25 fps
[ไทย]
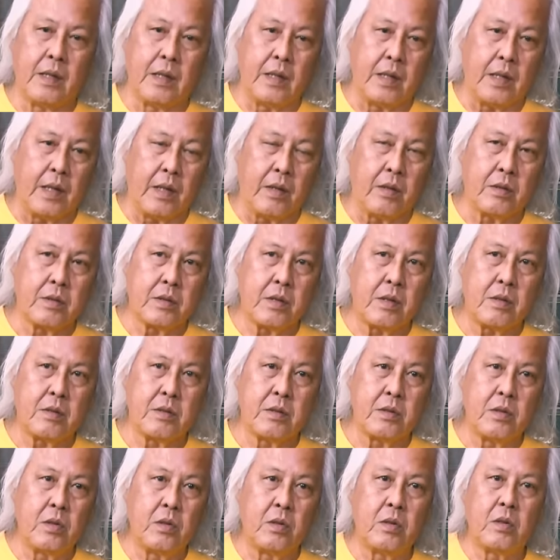เดี๋ยวต้อง
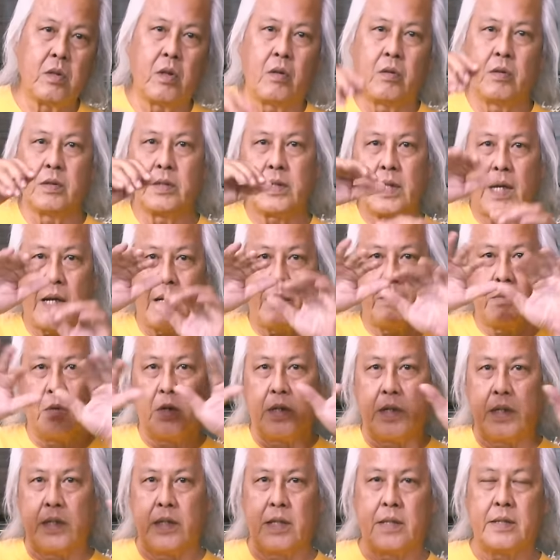ดูโครงสร้างบ
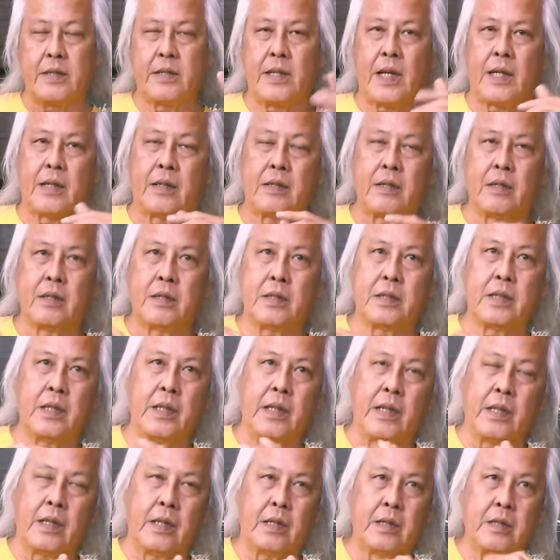ริษัทก็จะ
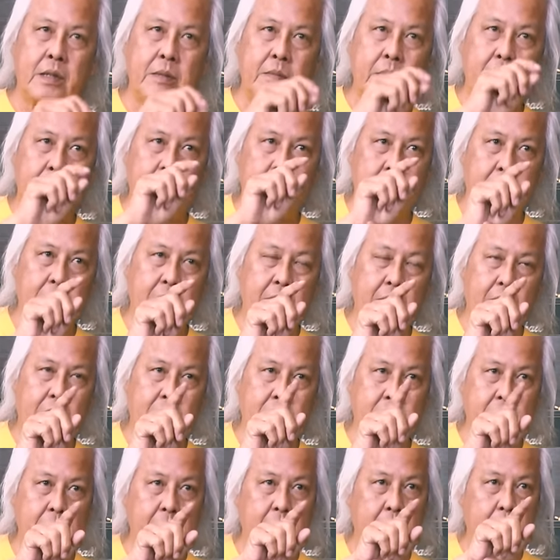เห็นก็จะมีเรา
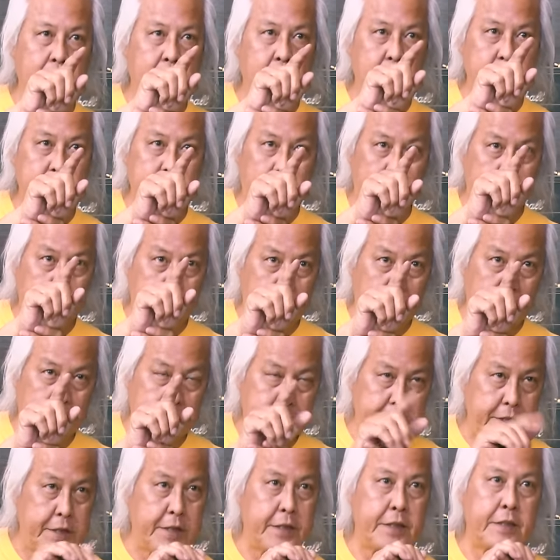จะมีโปรเจกต์แมเนเจอ